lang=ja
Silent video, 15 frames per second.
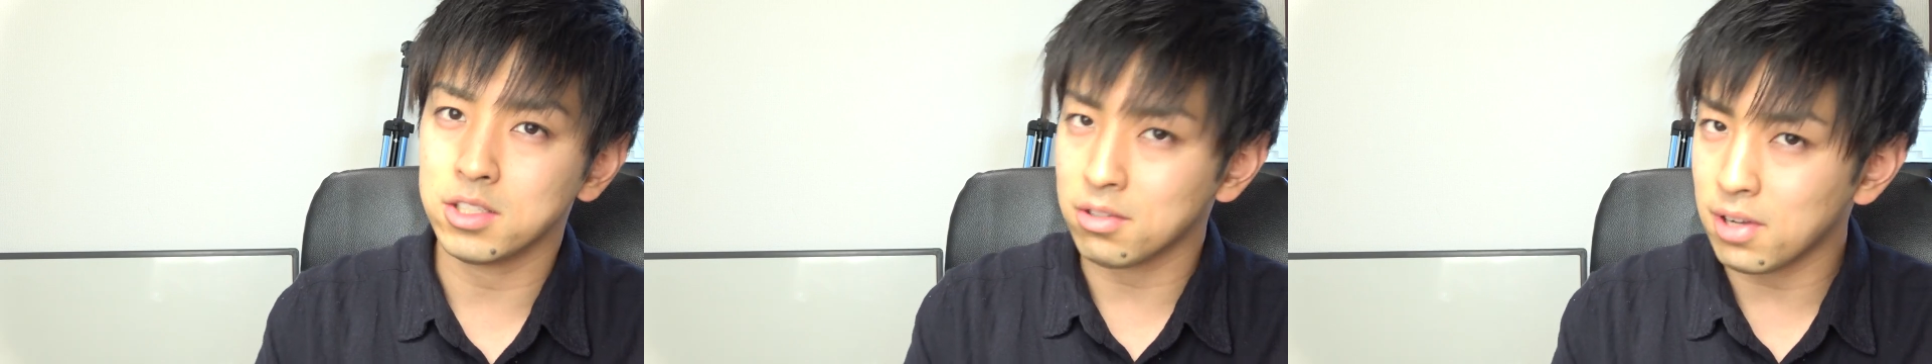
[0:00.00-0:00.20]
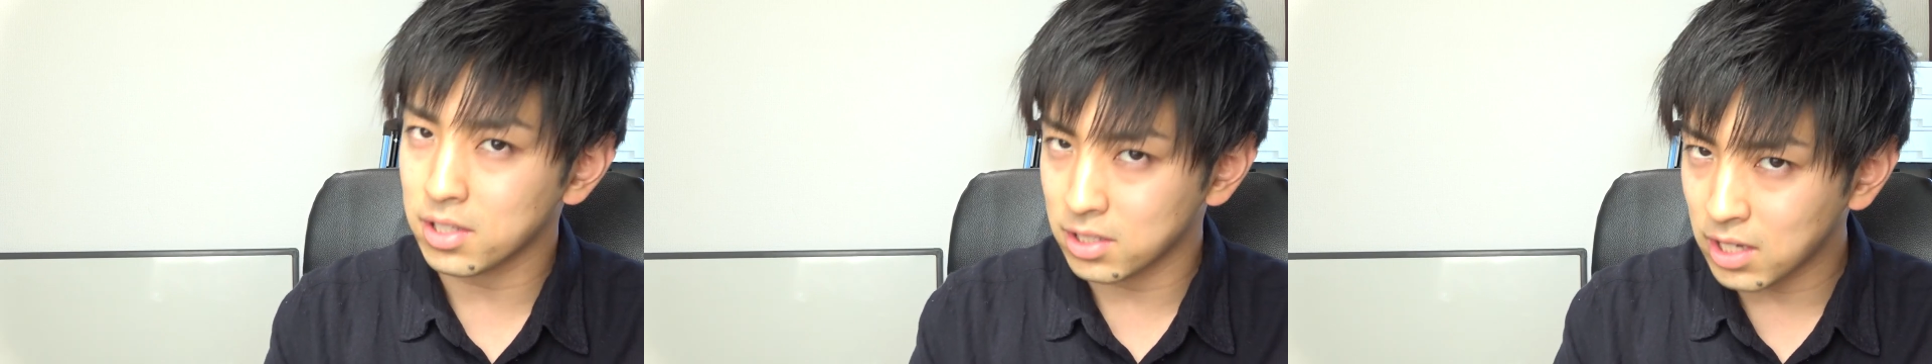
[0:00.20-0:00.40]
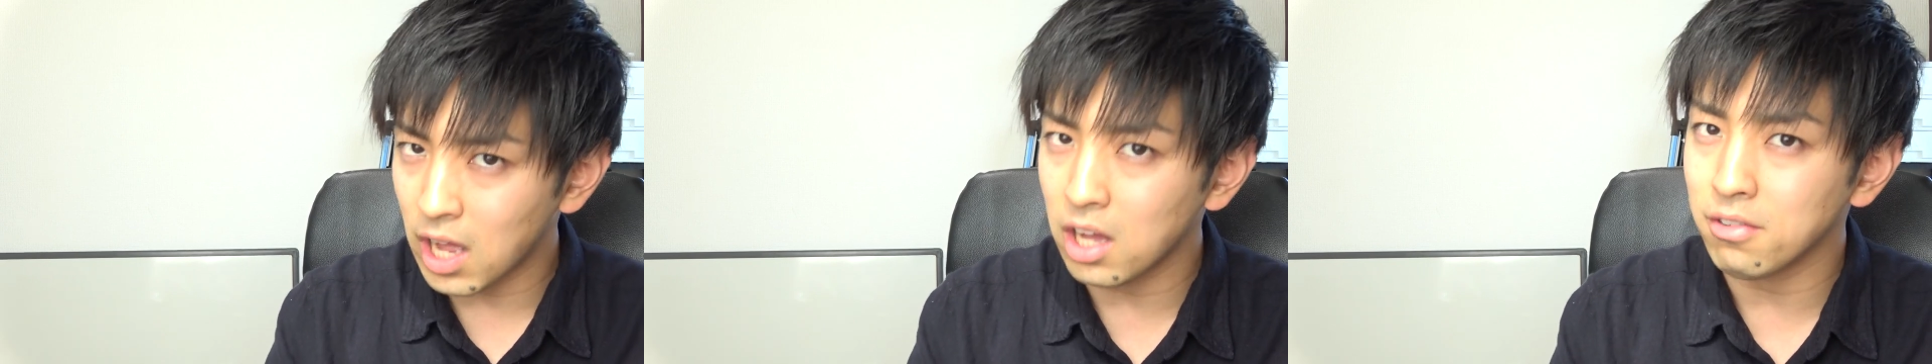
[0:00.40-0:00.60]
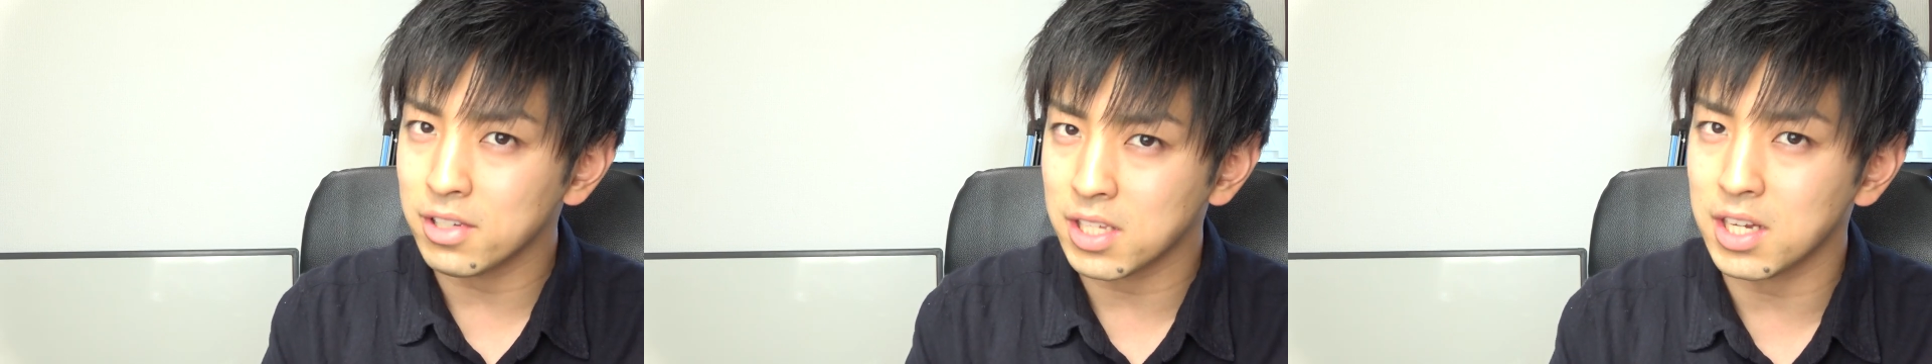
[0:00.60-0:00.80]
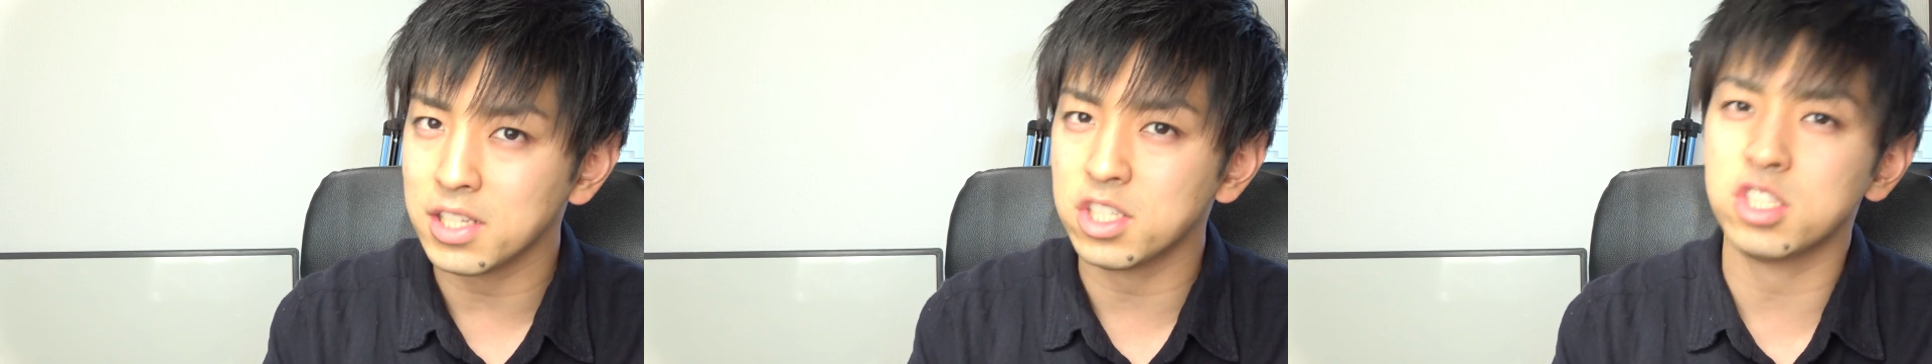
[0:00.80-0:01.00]
それは緩和
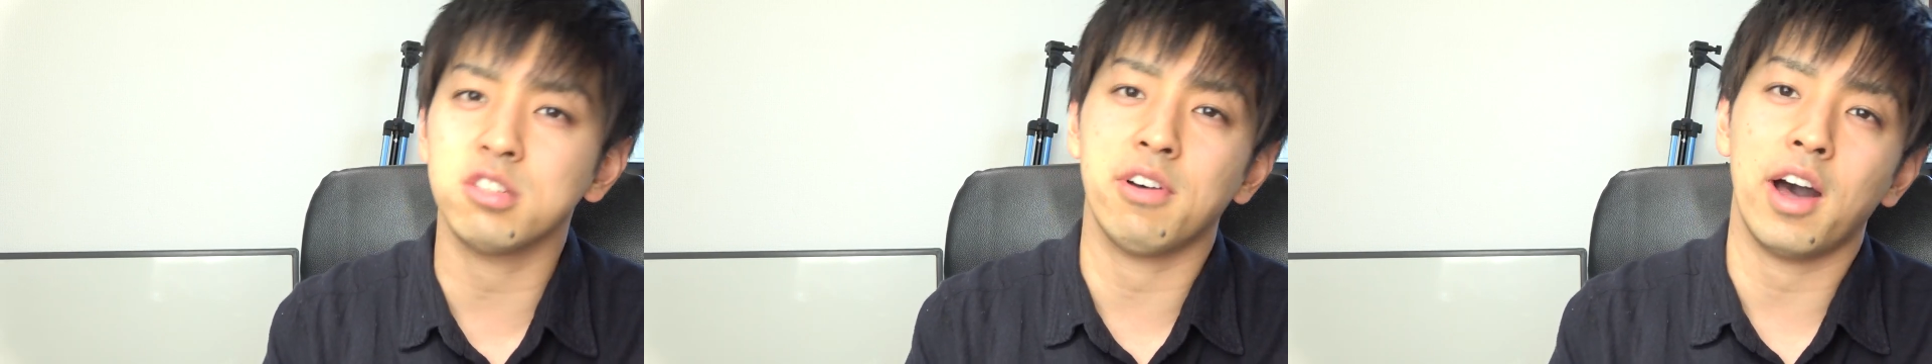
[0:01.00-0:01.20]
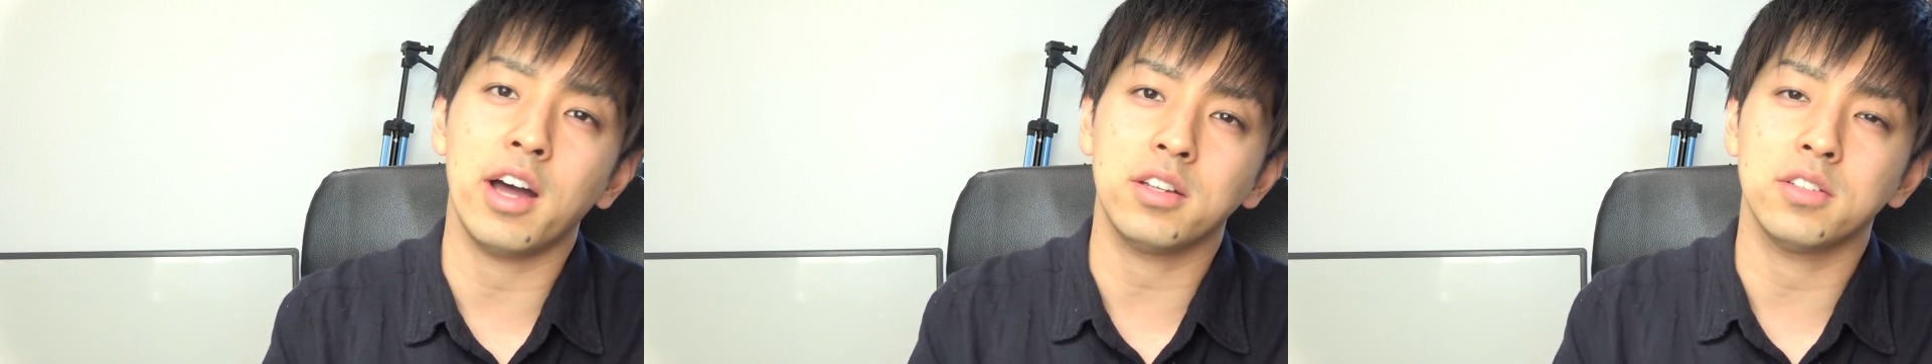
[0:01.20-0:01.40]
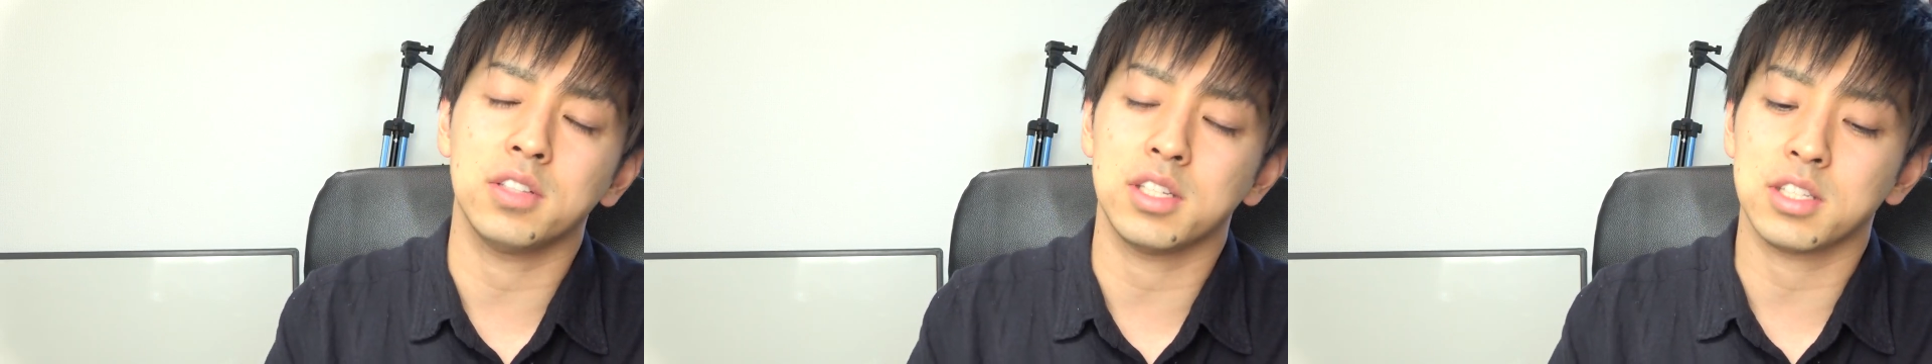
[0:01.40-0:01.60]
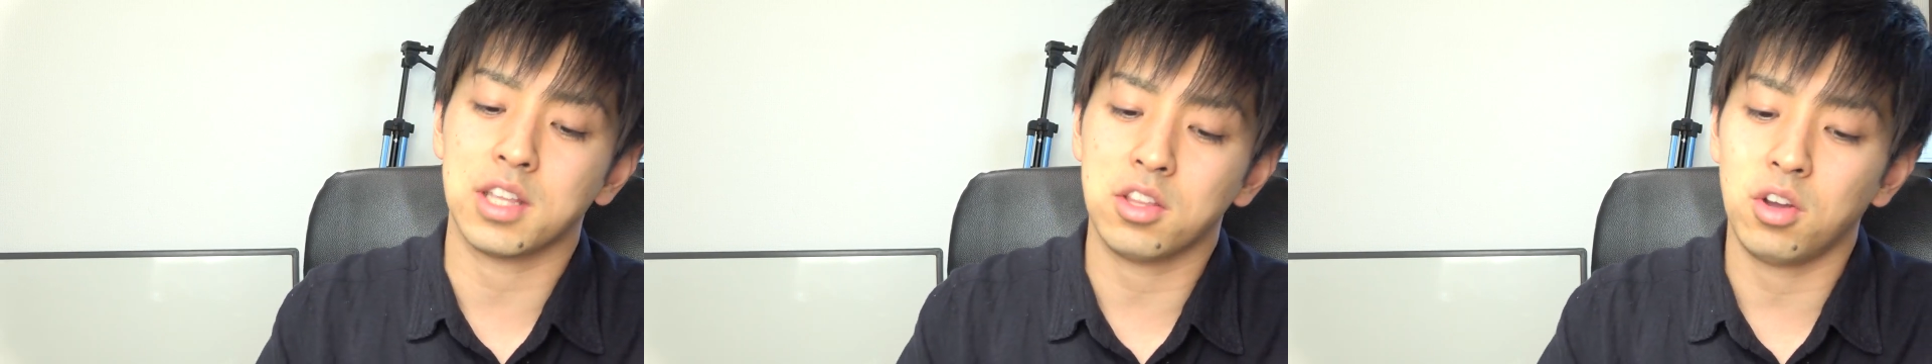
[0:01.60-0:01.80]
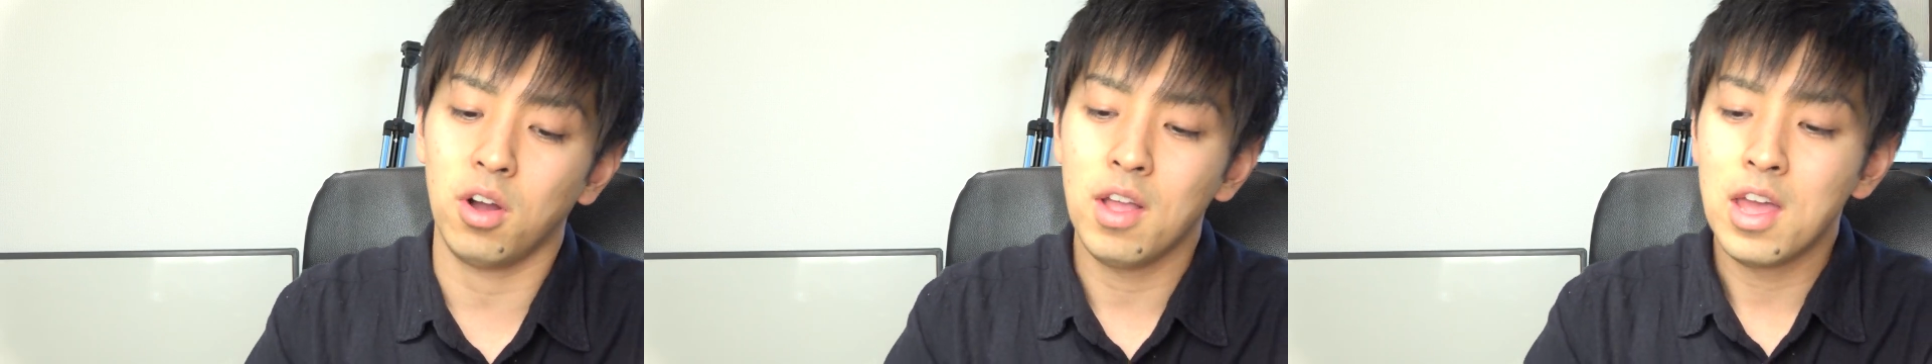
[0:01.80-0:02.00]
されつつはあるんです
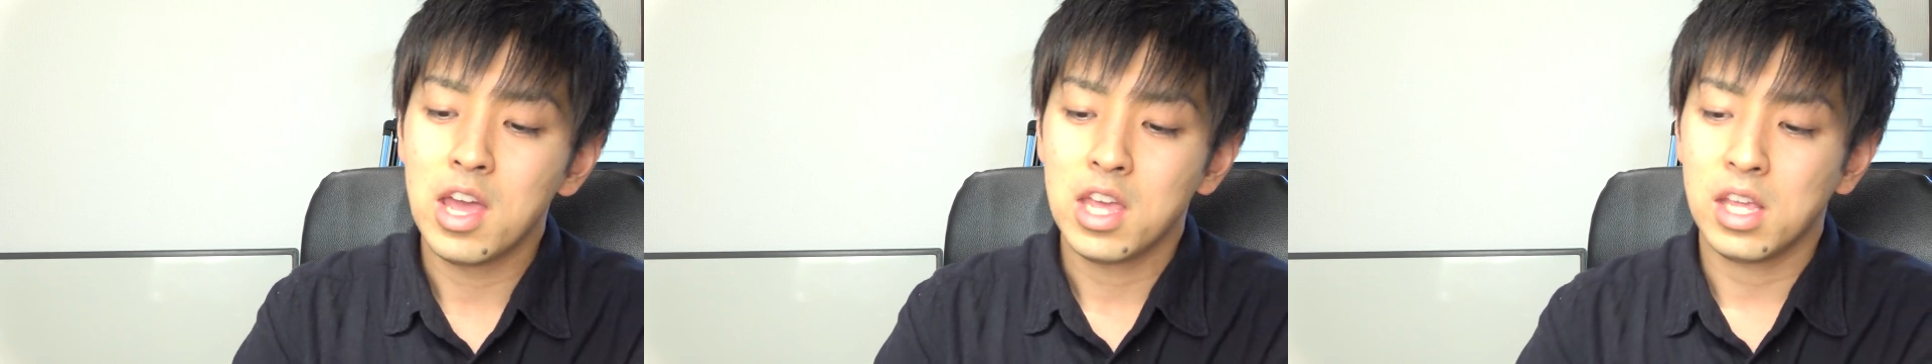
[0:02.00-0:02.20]
けど、